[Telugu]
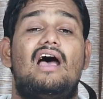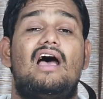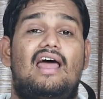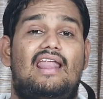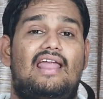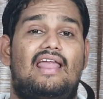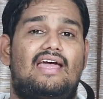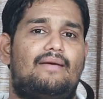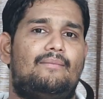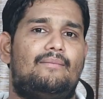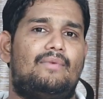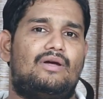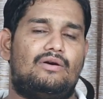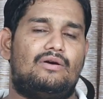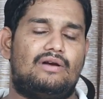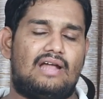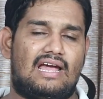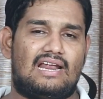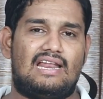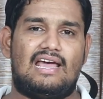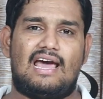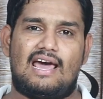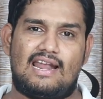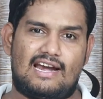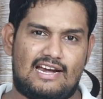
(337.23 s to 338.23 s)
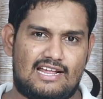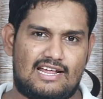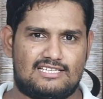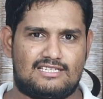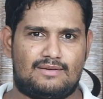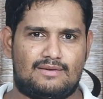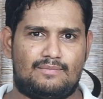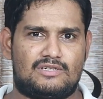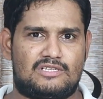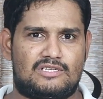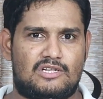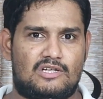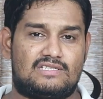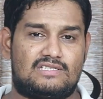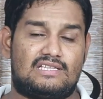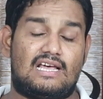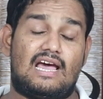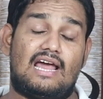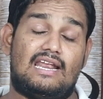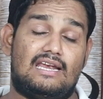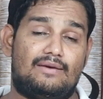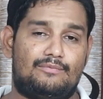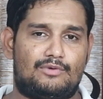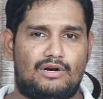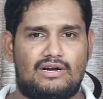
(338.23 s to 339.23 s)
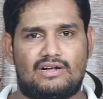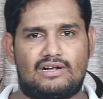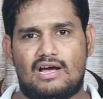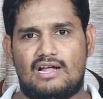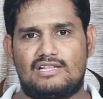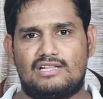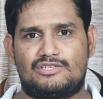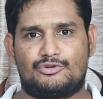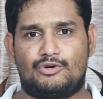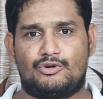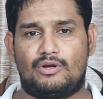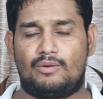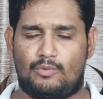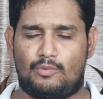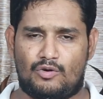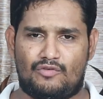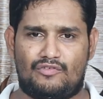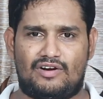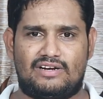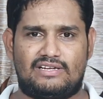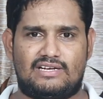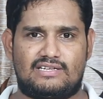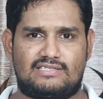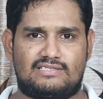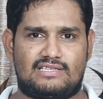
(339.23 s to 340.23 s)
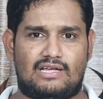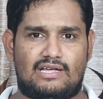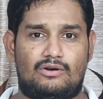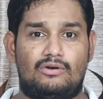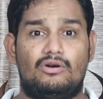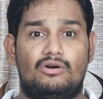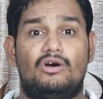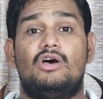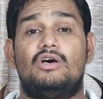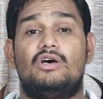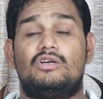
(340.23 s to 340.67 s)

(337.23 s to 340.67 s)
అలాగే మీకు డైలీ హండ్రెడ్ ఎస్ఎంఎస్లు వస్తే అన్లిమిటెడ్ కాల్స్ కూడా ప్రొవైడ్ చేస్తున్నారు